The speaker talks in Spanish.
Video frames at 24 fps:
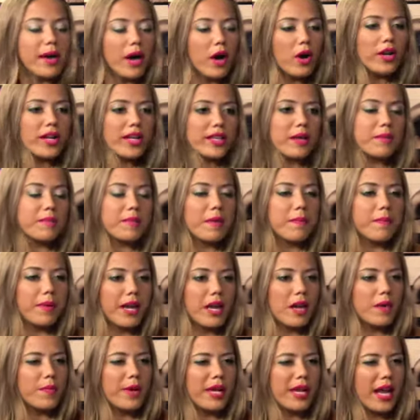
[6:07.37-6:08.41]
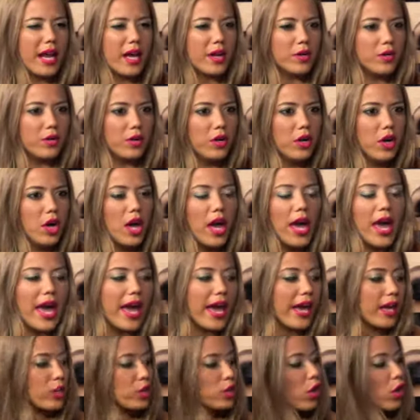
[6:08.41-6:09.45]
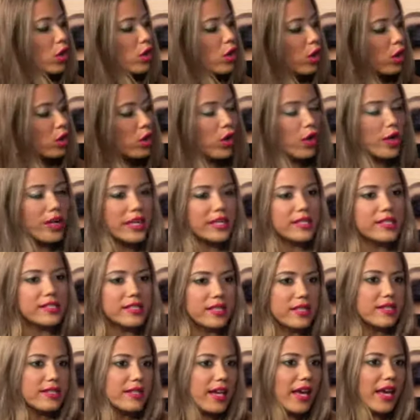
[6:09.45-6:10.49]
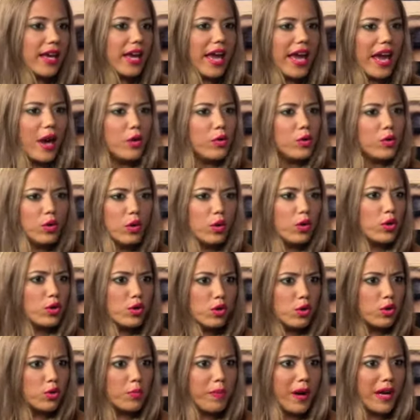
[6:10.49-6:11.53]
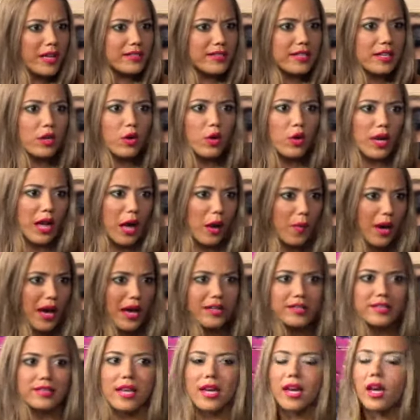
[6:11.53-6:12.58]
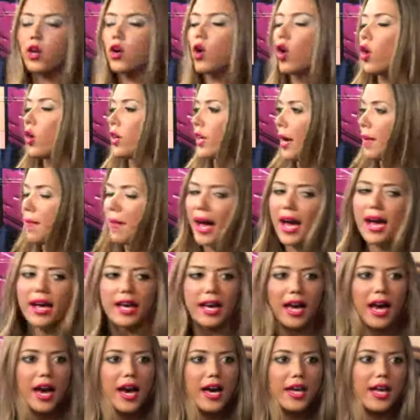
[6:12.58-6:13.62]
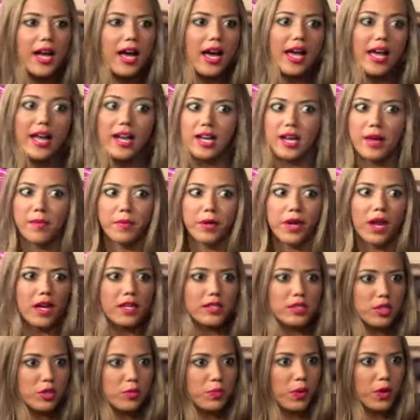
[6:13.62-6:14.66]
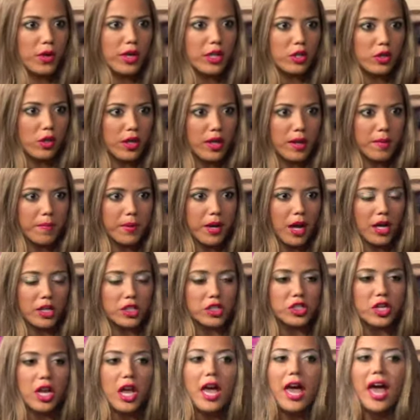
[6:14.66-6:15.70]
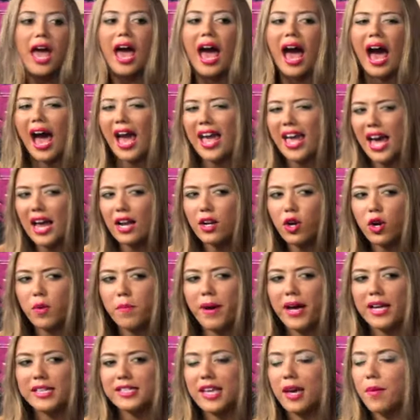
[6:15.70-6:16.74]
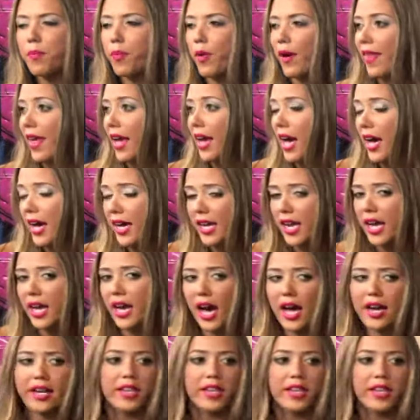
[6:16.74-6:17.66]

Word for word: ahora también para el verano, estos colores, sí sé que es un look, básico, la base con la máscara, el lip gloss y un poquito de blush. Claro. Hay algo más que pueden agregar